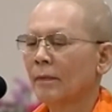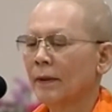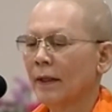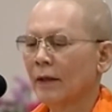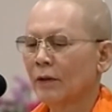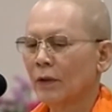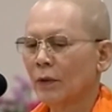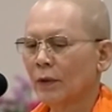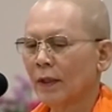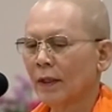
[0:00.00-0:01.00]
ภรรยาตัว
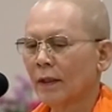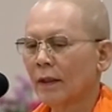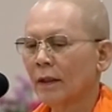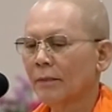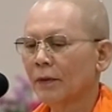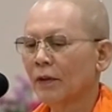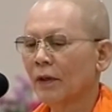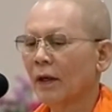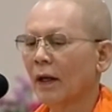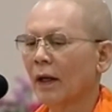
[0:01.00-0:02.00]
ลูกได้เกิดเป็นท
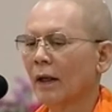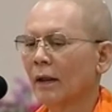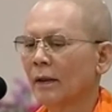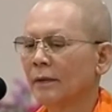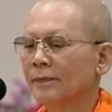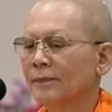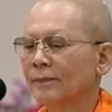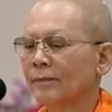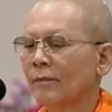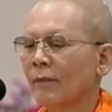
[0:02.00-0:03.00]
หาร
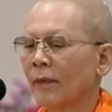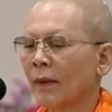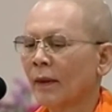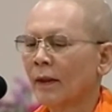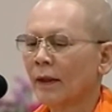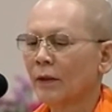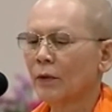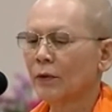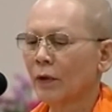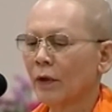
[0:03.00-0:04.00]
และถู
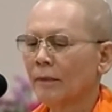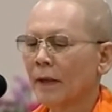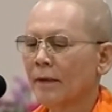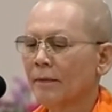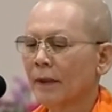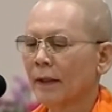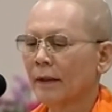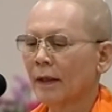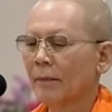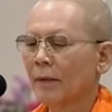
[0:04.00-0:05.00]
กส่งเข้าไปประ
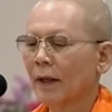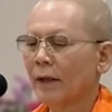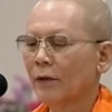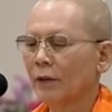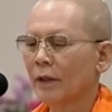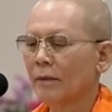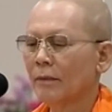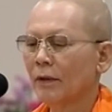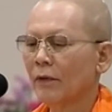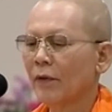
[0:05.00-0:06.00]
จำการอยู่ที่
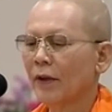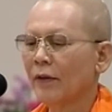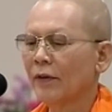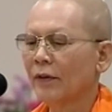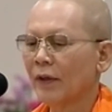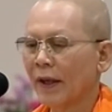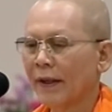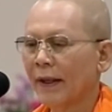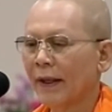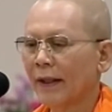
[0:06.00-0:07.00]
บริเวณ ชาย
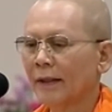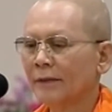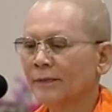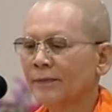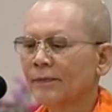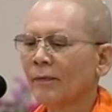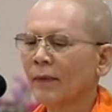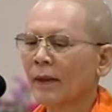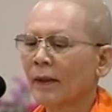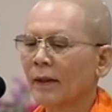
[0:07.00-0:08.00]
แดน
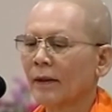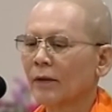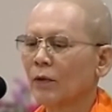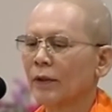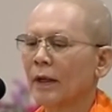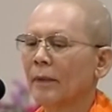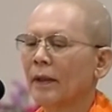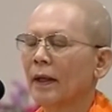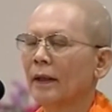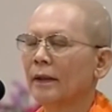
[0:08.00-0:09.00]
คงจำก็
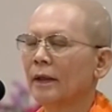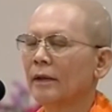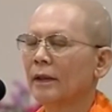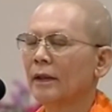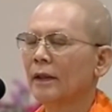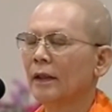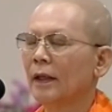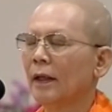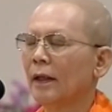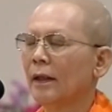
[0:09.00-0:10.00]
ได้เลยเจ้าที่
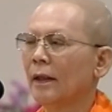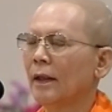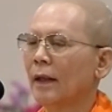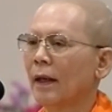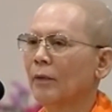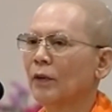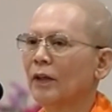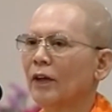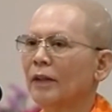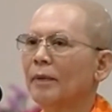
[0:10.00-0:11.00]
หลายพุทธ
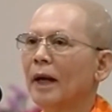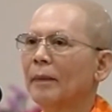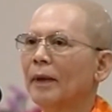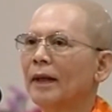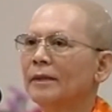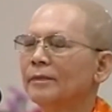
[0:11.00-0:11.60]
ดอนที่ผ่านมา